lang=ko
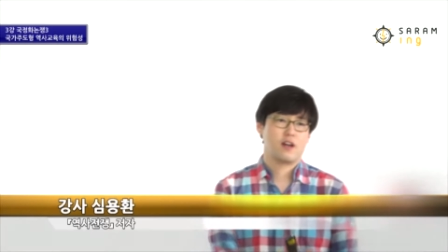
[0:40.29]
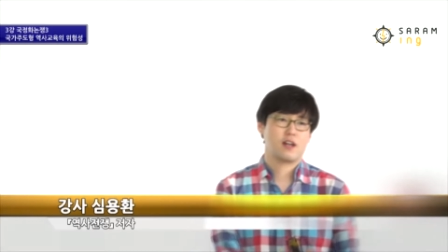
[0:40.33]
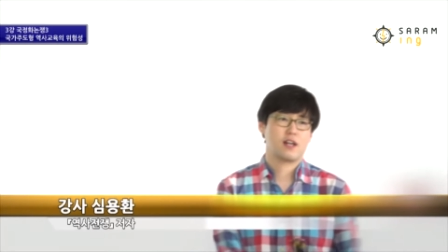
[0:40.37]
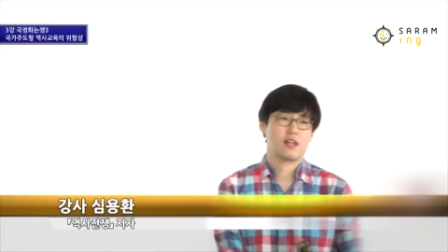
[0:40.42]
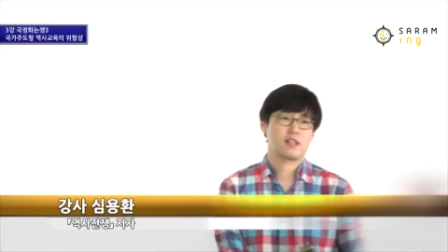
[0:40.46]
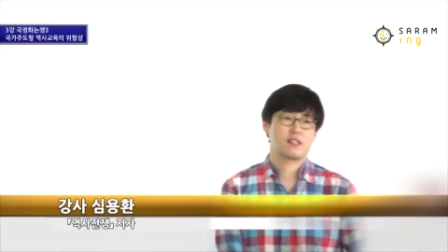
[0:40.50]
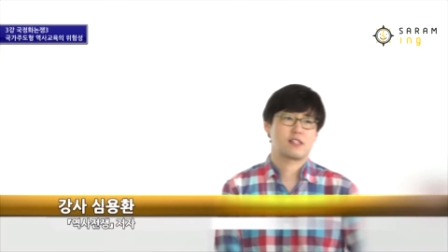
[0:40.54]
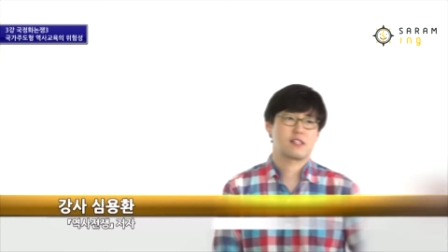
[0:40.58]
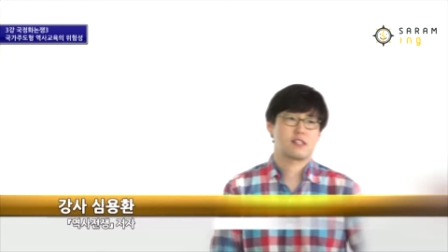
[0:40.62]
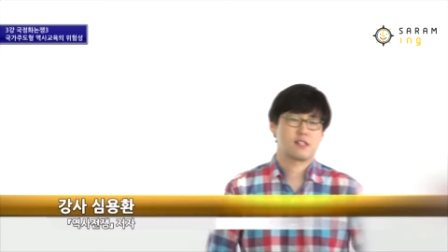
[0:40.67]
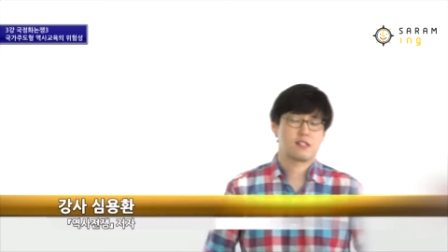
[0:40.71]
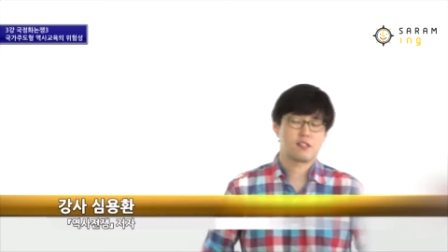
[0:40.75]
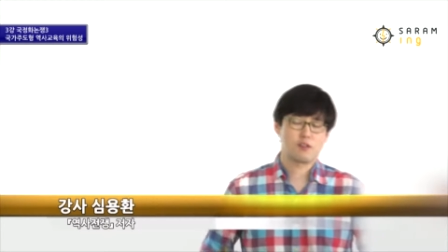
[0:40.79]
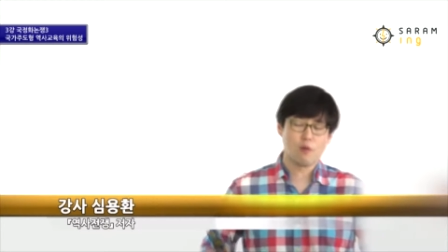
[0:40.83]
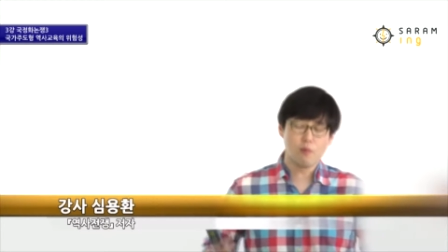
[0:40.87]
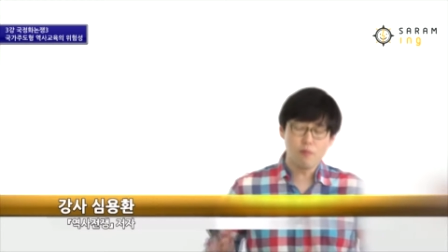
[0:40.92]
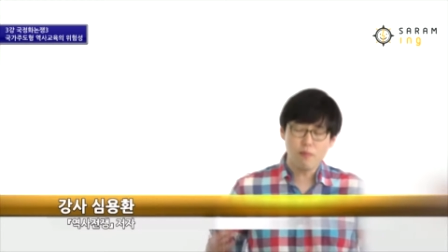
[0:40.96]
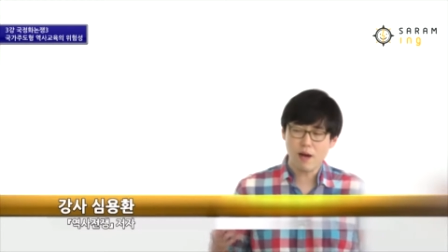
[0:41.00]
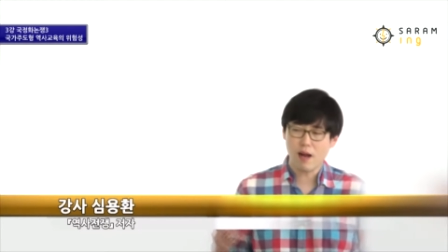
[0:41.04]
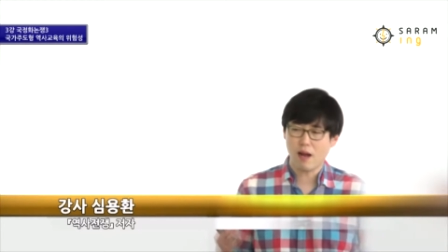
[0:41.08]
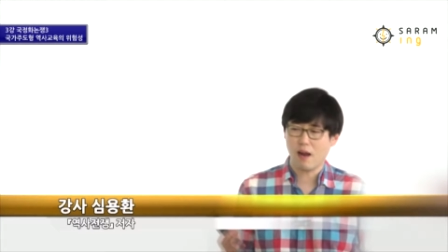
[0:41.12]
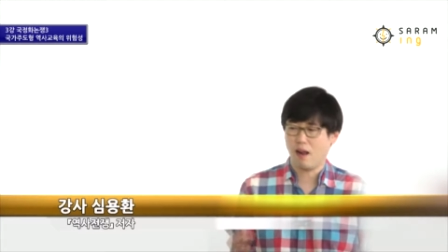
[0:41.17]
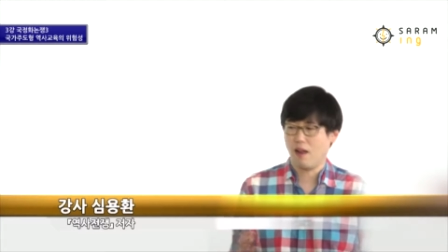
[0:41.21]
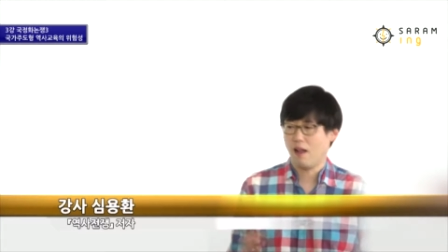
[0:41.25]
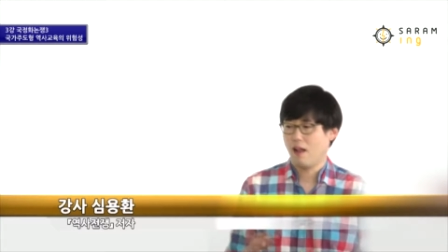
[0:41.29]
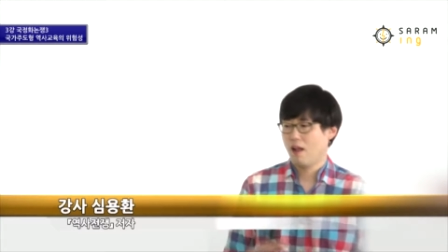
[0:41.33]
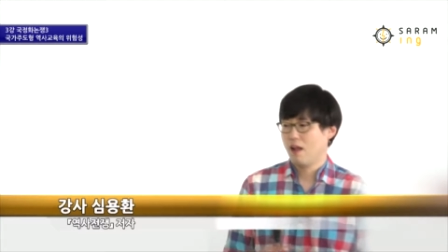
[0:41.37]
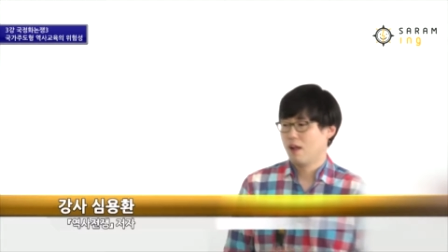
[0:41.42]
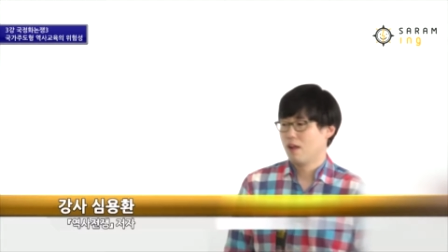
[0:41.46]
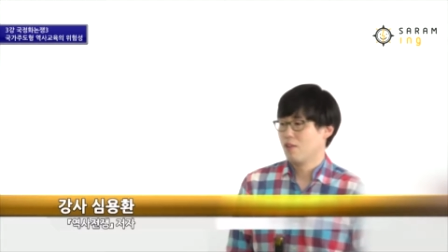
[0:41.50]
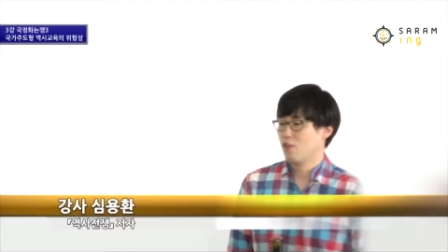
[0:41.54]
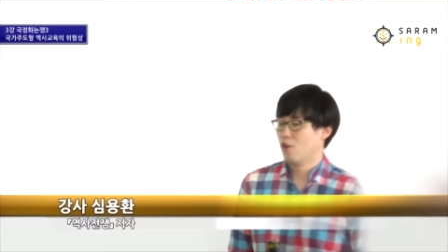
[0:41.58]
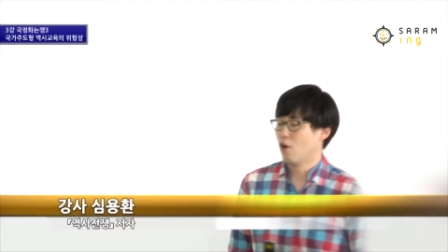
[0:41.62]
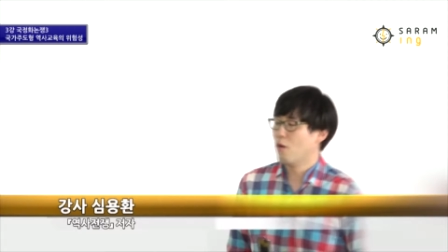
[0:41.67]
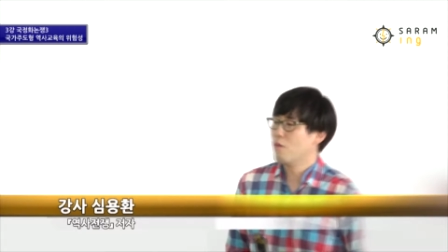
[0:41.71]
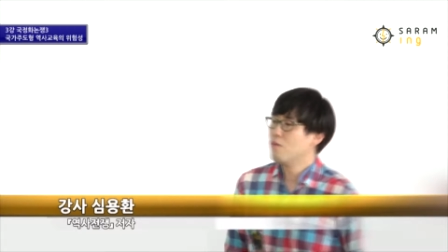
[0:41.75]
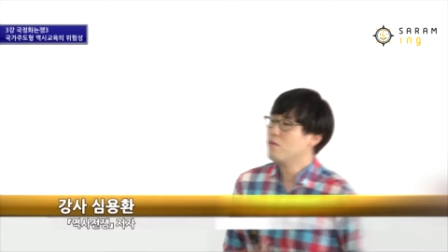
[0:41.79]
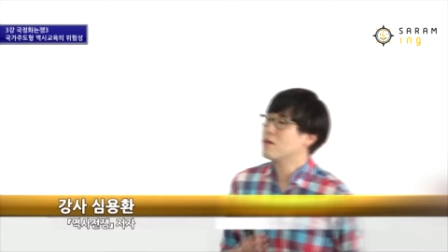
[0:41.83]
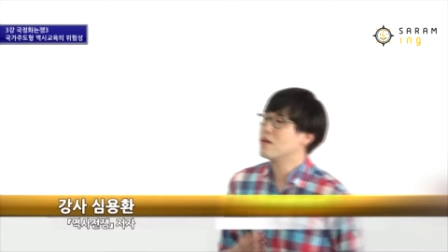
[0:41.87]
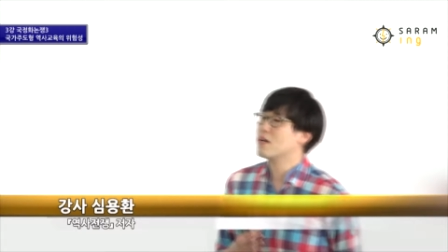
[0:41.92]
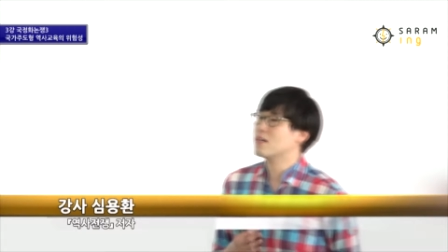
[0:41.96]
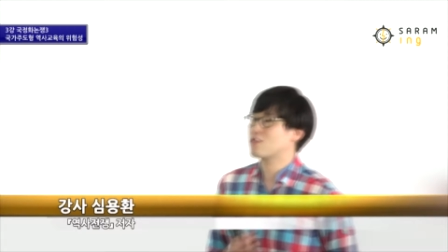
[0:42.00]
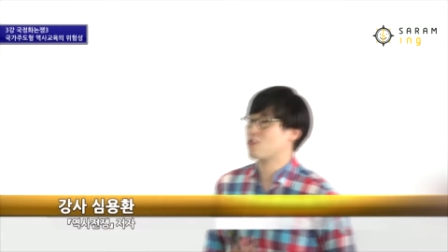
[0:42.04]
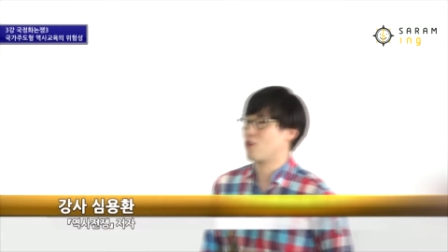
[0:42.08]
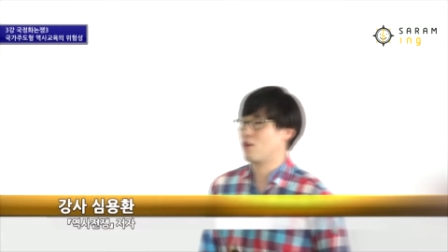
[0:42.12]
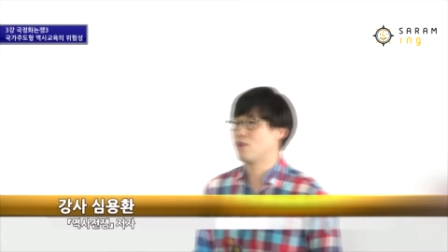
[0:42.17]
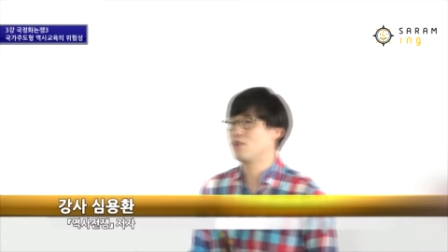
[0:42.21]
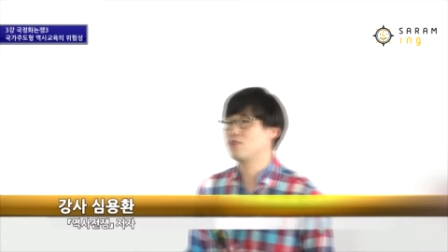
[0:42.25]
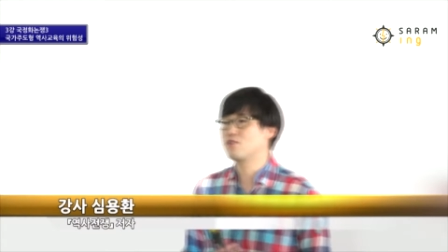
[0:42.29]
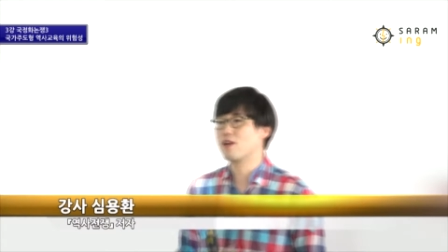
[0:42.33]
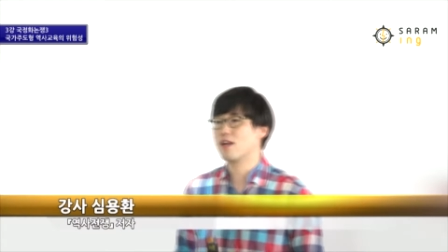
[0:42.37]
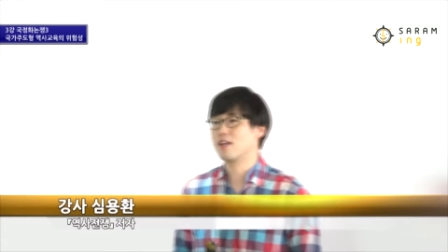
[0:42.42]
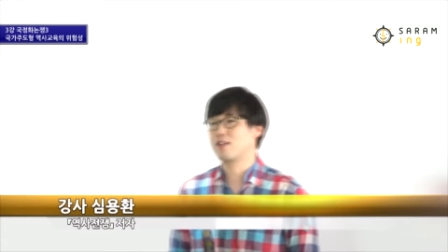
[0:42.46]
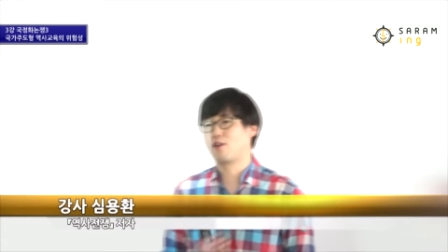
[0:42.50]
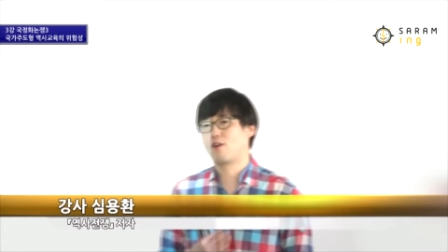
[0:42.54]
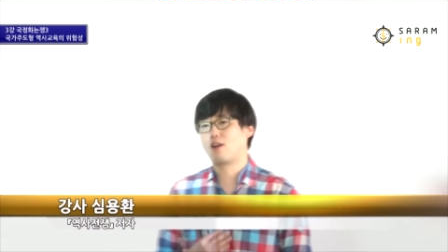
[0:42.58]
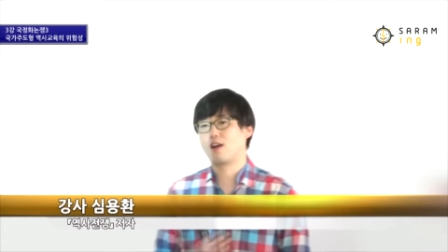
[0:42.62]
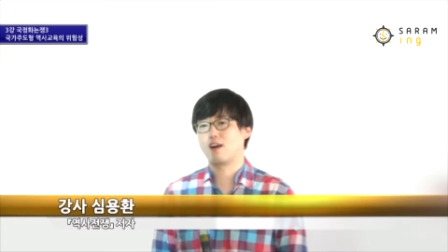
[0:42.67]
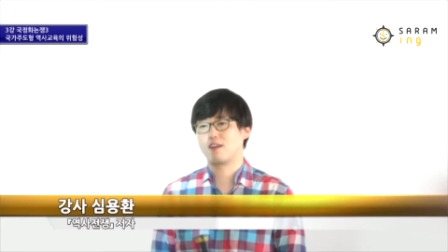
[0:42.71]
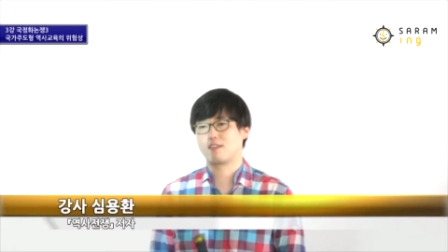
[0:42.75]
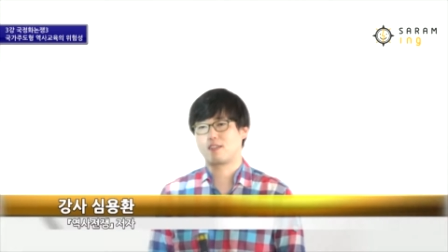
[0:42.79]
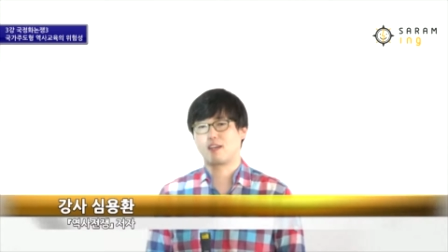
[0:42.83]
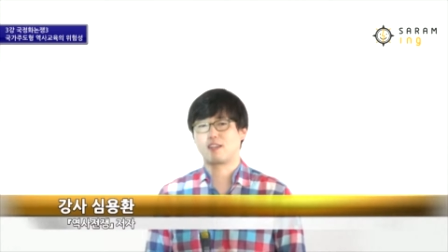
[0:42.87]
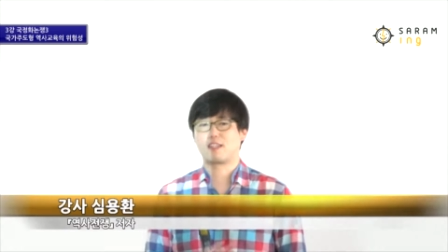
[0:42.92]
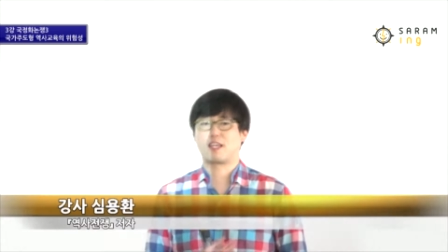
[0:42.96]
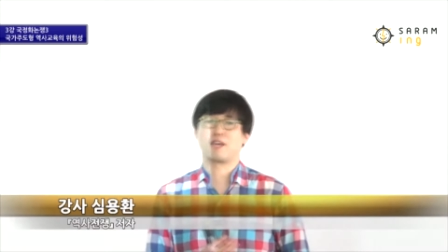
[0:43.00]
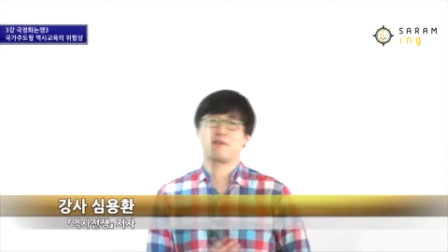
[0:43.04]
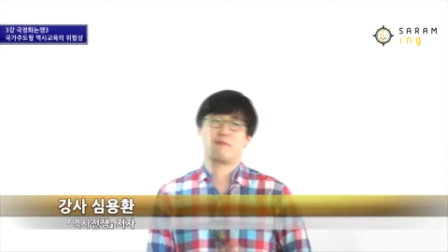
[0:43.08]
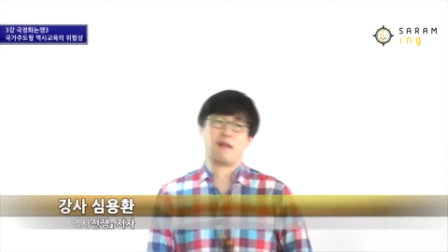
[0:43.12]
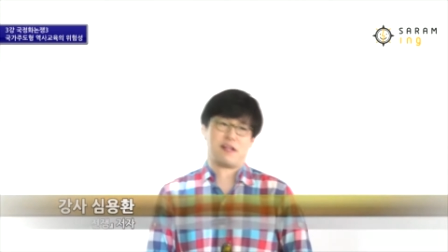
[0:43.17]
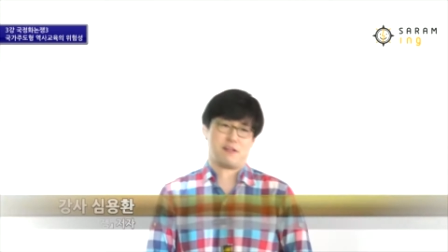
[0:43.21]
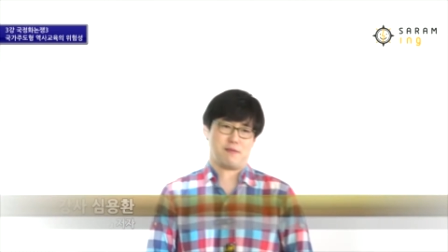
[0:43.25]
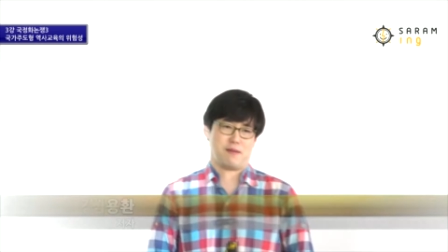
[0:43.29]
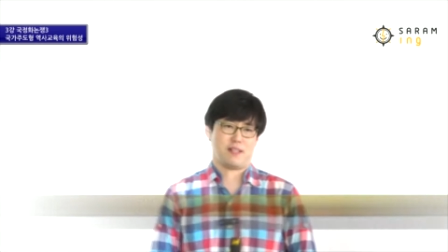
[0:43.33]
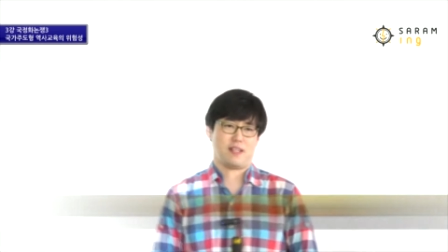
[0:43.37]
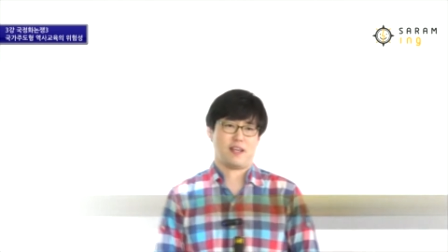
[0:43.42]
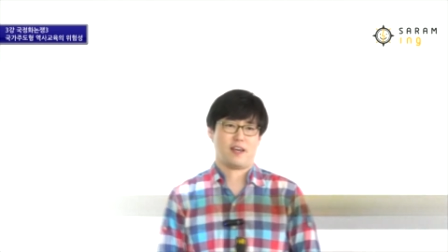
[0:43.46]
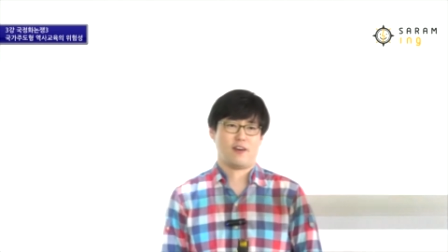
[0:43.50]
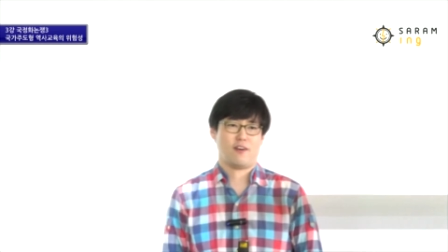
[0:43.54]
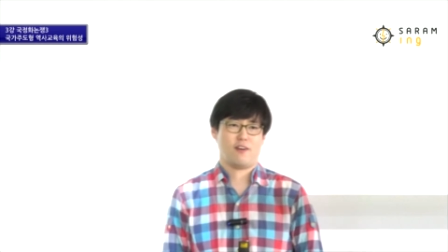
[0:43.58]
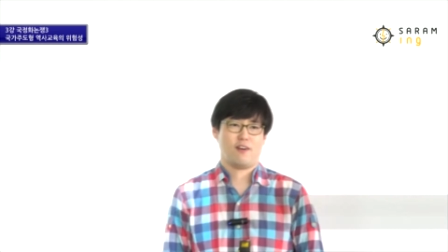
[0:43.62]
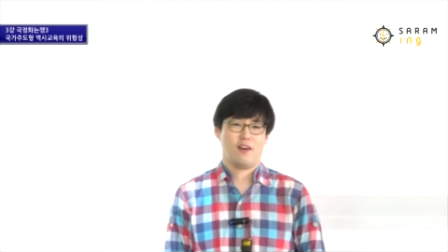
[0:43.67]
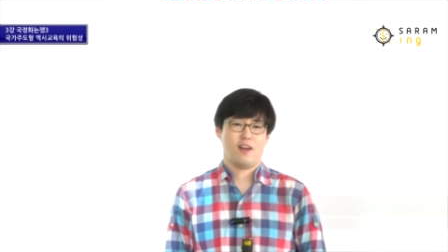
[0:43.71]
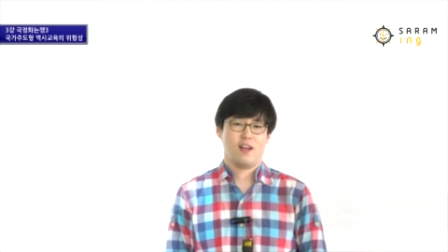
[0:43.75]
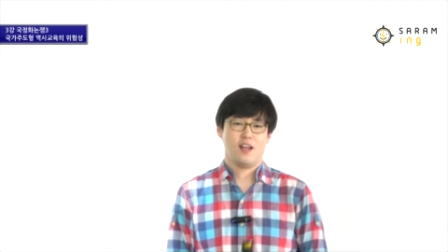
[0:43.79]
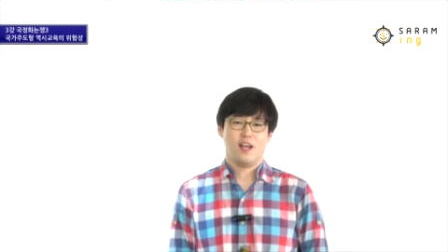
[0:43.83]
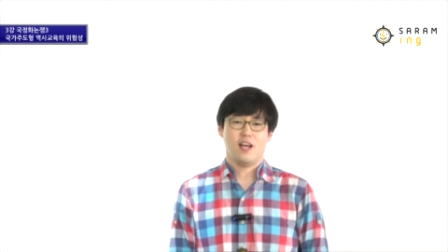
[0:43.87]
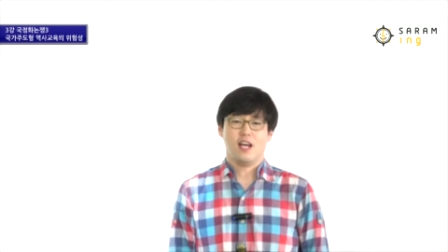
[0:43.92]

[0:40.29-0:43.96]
그러니까 정말 너무나 절절한 연락을 제가 되게 많이 받아요.